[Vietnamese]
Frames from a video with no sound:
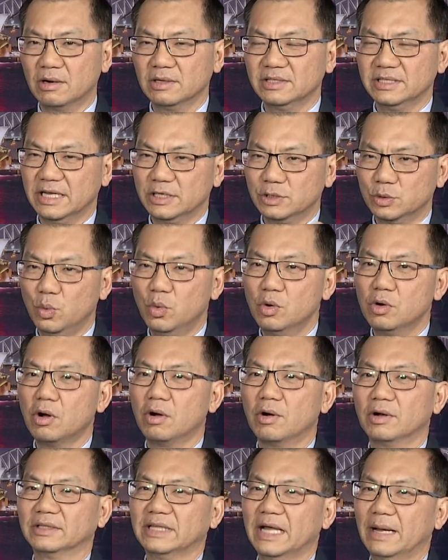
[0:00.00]
nó sẽ xuống
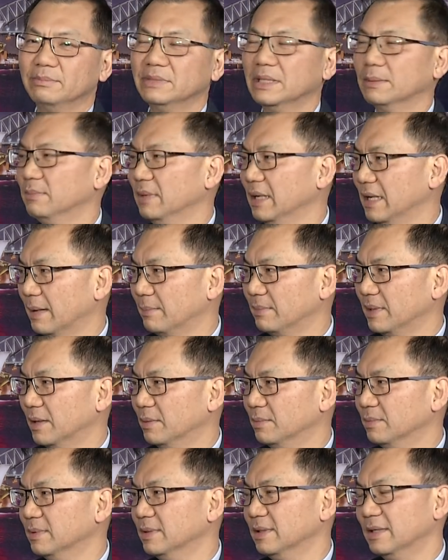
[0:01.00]
còn có 815
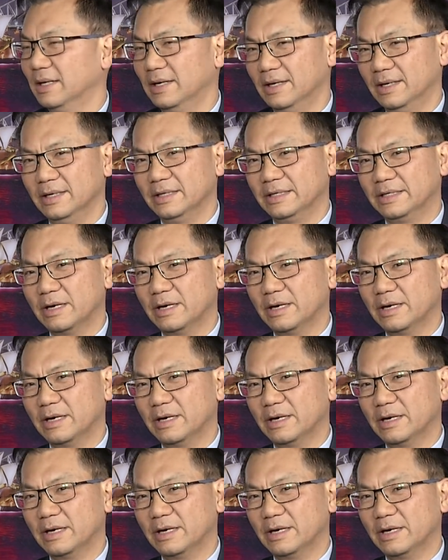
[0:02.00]
đồng uh,